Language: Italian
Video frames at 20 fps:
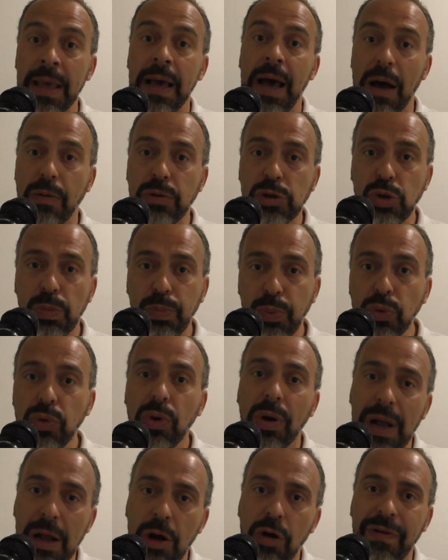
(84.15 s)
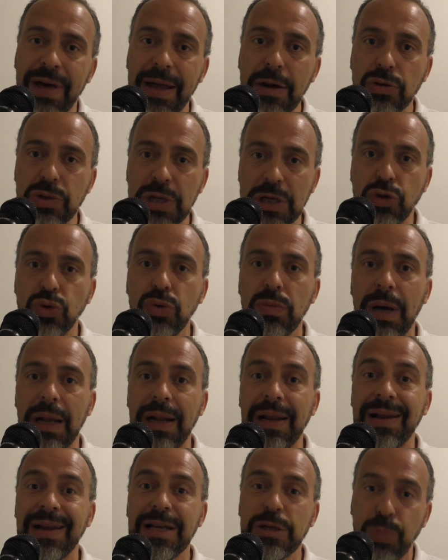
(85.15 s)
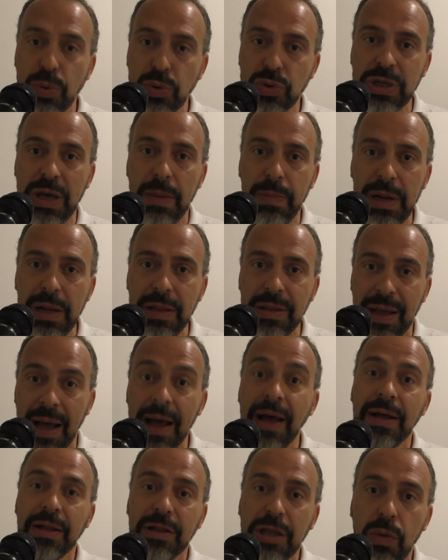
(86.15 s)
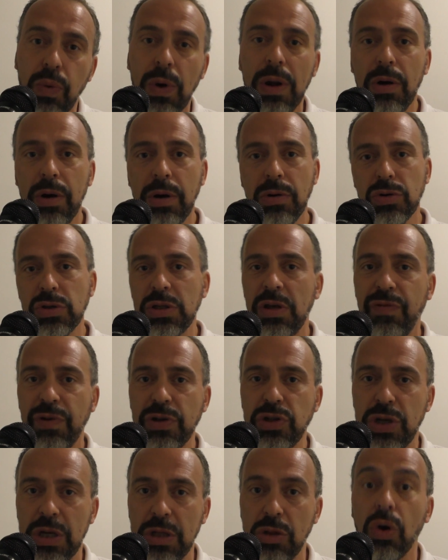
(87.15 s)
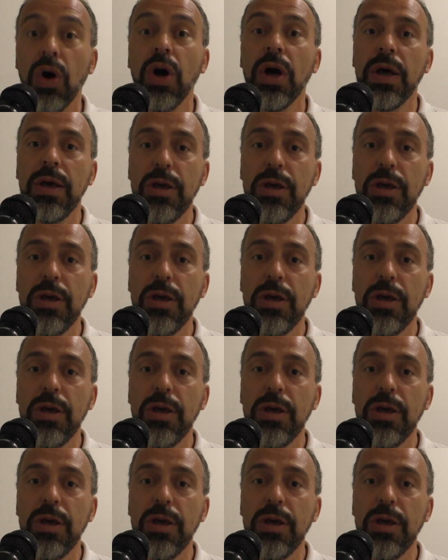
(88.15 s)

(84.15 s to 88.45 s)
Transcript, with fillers: a questo punto che il governo si assuma le responsabilità di quello che non sta facendo.